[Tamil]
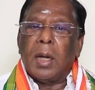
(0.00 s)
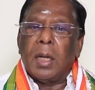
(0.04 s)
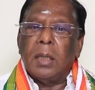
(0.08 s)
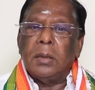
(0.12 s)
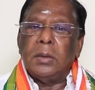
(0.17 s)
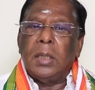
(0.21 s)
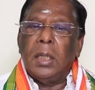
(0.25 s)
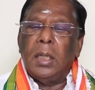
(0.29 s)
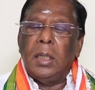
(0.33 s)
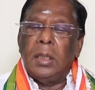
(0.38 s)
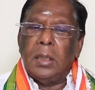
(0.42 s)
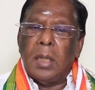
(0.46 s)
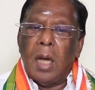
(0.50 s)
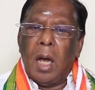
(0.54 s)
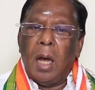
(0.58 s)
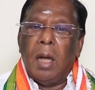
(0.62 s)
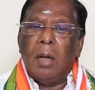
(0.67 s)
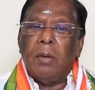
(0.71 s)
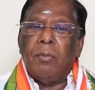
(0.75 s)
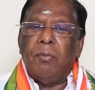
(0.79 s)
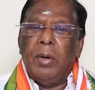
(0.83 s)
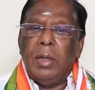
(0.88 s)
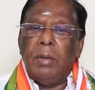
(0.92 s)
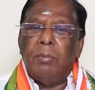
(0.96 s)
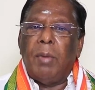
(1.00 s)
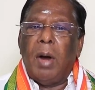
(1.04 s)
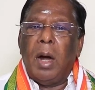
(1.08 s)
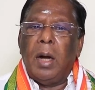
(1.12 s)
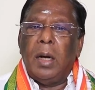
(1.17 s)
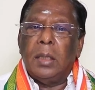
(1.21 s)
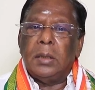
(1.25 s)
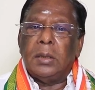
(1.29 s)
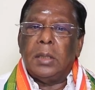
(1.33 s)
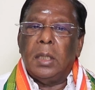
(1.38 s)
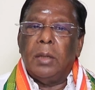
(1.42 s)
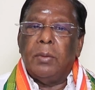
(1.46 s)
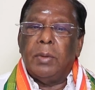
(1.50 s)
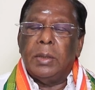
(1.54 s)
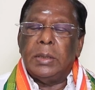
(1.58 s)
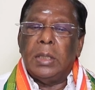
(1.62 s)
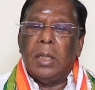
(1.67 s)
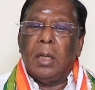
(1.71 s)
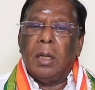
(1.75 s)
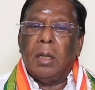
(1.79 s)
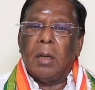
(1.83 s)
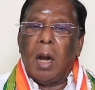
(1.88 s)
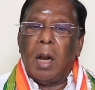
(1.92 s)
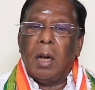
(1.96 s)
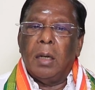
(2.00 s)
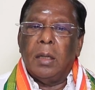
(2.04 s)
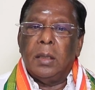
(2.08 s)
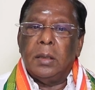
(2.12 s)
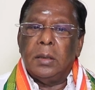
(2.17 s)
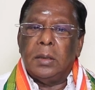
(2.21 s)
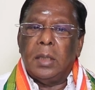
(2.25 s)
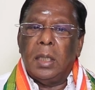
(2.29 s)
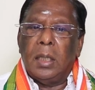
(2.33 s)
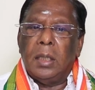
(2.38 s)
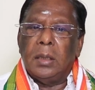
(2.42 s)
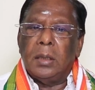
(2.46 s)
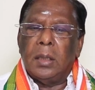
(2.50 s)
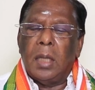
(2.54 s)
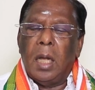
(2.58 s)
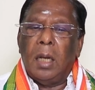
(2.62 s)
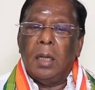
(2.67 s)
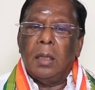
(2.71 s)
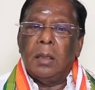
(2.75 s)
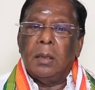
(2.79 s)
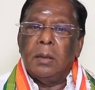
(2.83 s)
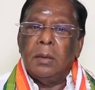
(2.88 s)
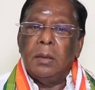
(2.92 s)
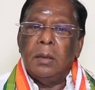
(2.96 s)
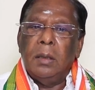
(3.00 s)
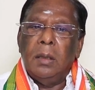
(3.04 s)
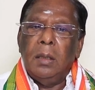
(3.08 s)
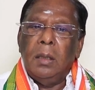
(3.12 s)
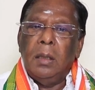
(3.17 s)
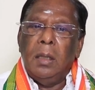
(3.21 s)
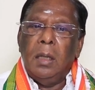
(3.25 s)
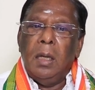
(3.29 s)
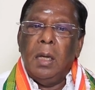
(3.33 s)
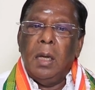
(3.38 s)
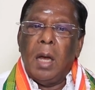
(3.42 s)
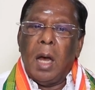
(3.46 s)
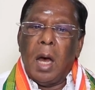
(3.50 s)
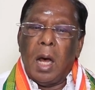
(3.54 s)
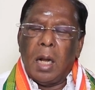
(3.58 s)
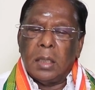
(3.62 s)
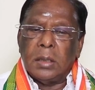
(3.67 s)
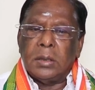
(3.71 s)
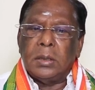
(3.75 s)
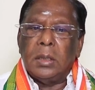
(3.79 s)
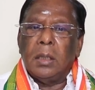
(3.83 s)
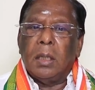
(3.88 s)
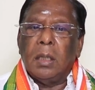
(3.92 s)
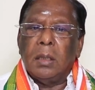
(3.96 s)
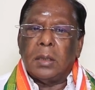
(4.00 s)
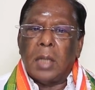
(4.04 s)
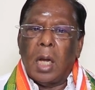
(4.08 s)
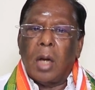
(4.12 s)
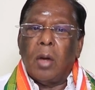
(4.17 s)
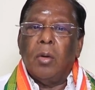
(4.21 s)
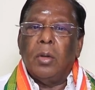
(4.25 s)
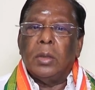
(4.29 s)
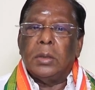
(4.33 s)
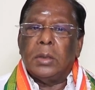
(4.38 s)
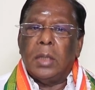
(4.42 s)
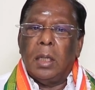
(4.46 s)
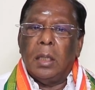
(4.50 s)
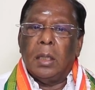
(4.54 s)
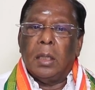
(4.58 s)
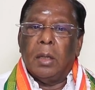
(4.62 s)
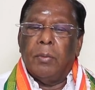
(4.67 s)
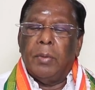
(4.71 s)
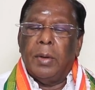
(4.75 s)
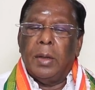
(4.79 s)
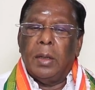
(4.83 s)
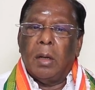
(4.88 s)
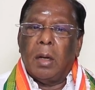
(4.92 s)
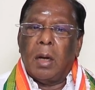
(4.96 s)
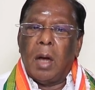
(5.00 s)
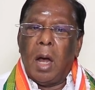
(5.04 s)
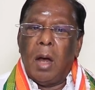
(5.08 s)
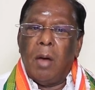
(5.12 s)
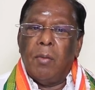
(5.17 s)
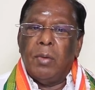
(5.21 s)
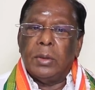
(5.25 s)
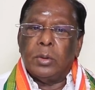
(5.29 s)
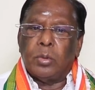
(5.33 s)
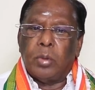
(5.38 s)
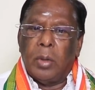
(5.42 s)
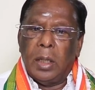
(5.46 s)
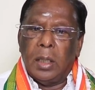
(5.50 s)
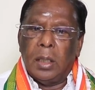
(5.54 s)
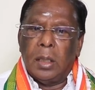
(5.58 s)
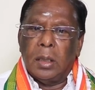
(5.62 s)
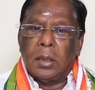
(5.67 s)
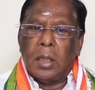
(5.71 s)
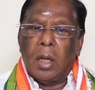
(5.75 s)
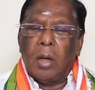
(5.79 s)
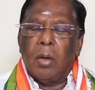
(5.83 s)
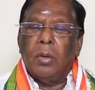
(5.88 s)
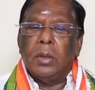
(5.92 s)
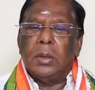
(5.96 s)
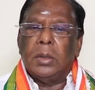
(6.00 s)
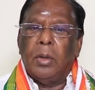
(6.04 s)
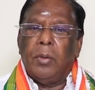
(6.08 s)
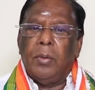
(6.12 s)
பக்கத்தில் யார் வெளி மாநிலத்தில் வந்திருக்கிறார்கள் தெரிந்தால் அரசுக்கு தகவல் தெளிக்க வேண்டும் காவல்துறைக்கு தகவல்